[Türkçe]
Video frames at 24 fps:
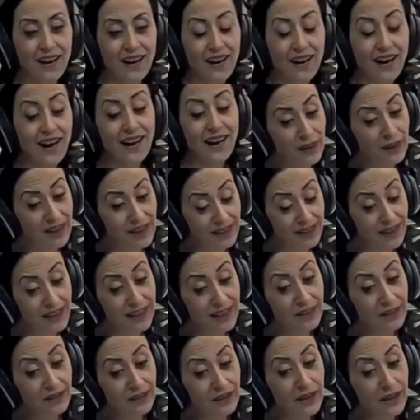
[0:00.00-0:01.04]
Ay
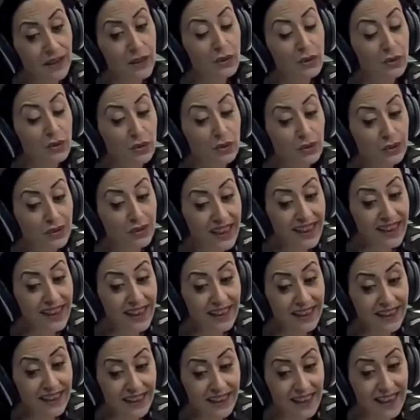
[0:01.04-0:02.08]
bacadan
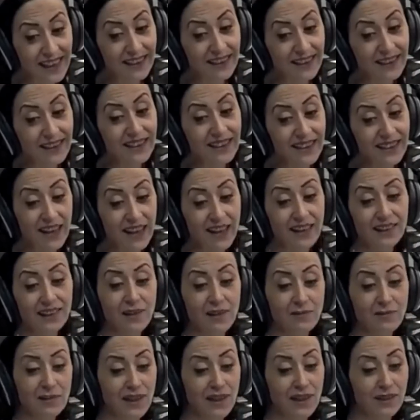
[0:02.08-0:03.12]
sürünerek inen iki
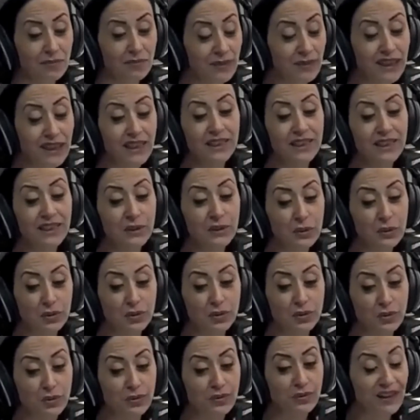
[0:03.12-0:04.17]
adamdan birinin
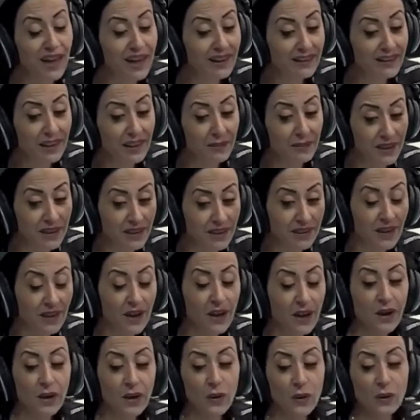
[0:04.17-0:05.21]
yüzünün tertemiz,
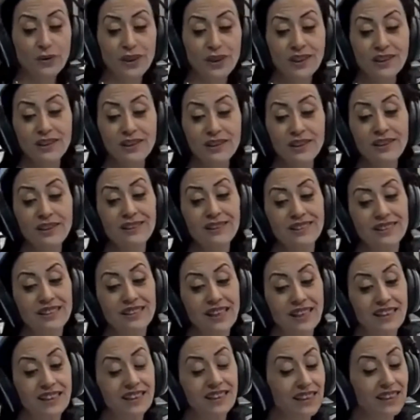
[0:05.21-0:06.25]
ötekinin
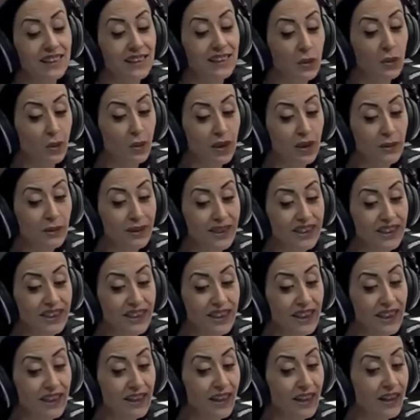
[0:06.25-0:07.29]
ise kirli
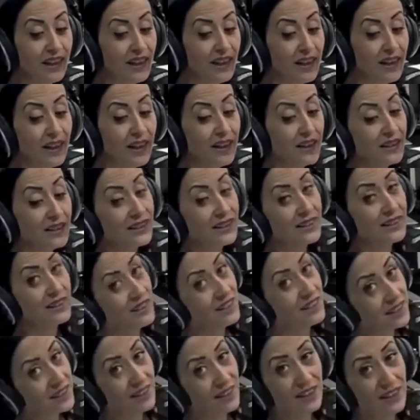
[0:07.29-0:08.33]
olabileceğine
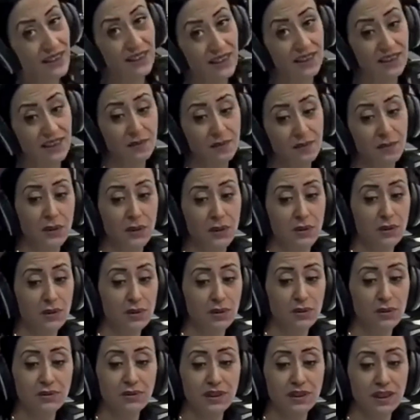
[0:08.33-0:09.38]
nasıl
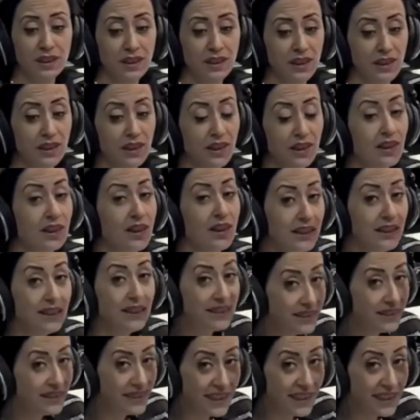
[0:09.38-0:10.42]
inanabiliyorsun ki?
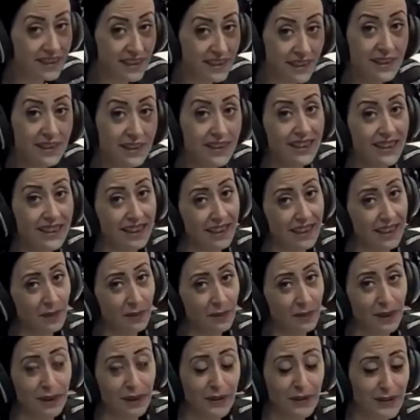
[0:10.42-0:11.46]
Nasıl
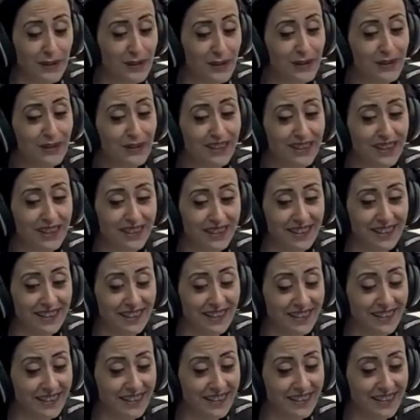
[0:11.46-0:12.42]
inanabiliyorsun ki?